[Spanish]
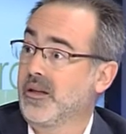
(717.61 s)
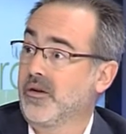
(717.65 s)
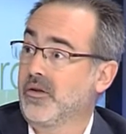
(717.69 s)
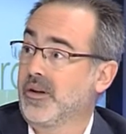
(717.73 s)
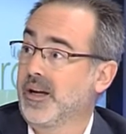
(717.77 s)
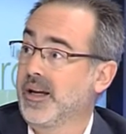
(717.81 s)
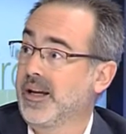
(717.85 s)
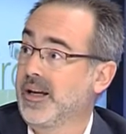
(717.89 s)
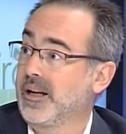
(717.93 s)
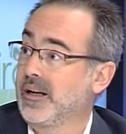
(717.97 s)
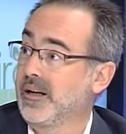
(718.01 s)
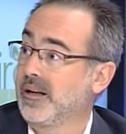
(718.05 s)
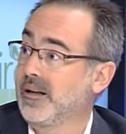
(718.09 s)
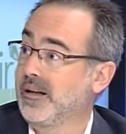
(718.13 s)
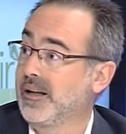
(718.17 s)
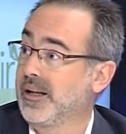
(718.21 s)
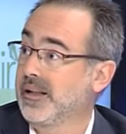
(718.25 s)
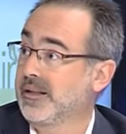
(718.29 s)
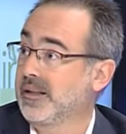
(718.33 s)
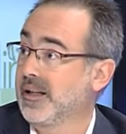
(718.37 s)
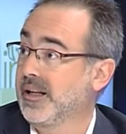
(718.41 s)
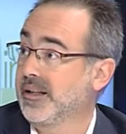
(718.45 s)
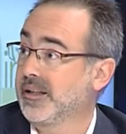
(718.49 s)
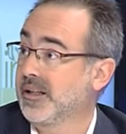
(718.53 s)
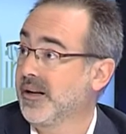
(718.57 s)
lo que es el,
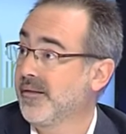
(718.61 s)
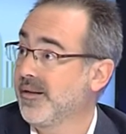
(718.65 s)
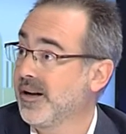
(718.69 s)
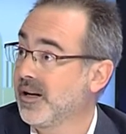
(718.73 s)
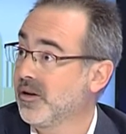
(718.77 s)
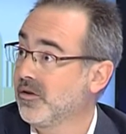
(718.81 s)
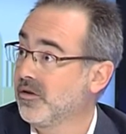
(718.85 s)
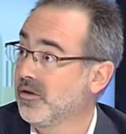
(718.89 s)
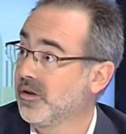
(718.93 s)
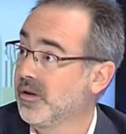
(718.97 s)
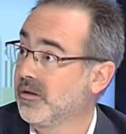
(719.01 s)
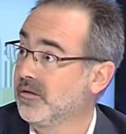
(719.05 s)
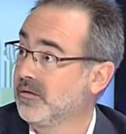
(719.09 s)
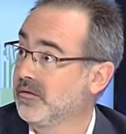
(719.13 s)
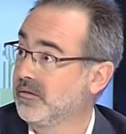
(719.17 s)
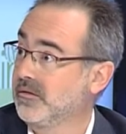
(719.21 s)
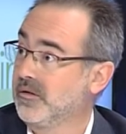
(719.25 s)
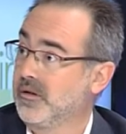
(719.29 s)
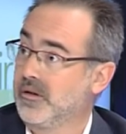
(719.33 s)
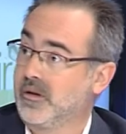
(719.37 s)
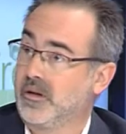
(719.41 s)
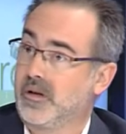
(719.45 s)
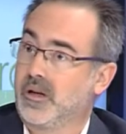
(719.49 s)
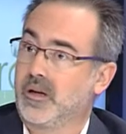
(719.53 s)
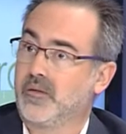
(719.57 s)
teletrabajo en,
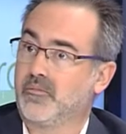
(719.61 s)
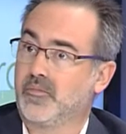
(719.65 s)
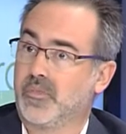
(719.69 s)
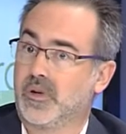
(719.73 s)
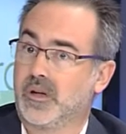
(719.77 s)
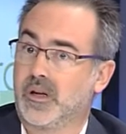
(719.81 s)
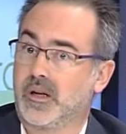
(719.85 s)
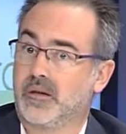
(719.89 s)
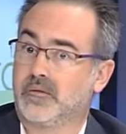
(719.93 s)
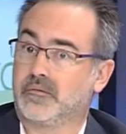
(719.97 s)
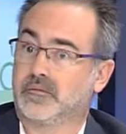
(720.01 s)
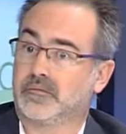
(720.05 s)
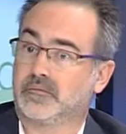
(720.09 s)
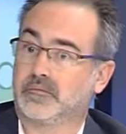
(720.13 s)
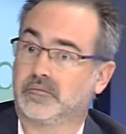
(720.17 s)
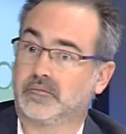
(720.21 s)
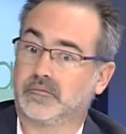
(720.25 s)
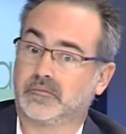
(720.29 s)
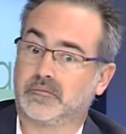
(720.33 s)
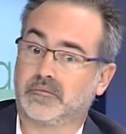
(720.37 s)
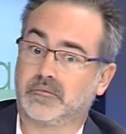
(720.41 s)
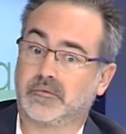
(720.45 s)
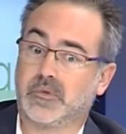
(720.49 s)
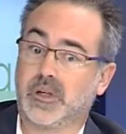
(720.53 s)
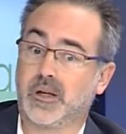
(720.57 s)

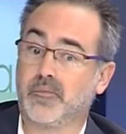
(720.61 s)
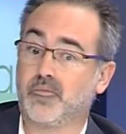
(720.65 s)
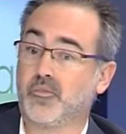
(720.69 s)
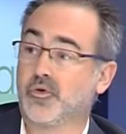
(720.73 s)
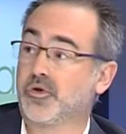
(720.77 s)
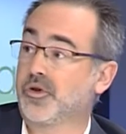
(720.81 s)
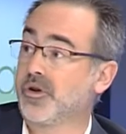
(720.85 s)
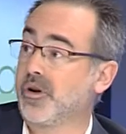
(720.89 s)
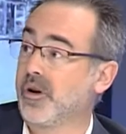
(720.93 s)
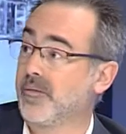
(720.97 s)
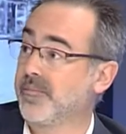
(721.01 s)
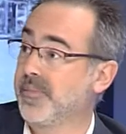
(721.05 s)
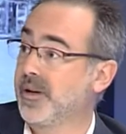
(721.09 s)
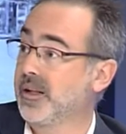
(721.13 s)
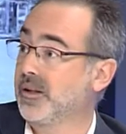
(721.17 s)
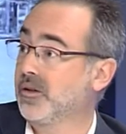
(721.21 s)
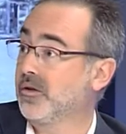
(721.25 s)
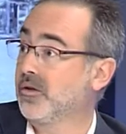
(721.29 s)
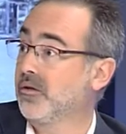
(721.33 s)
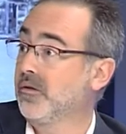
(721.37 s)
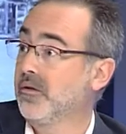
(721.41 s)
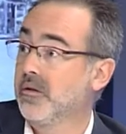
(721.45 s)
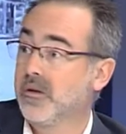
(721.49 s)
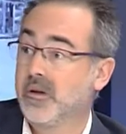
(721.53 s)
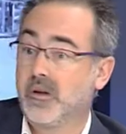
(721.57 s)
muchos
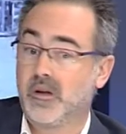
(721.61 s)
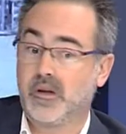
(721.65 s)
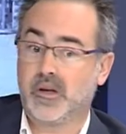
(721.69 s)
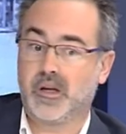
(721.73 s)
aspectos mm.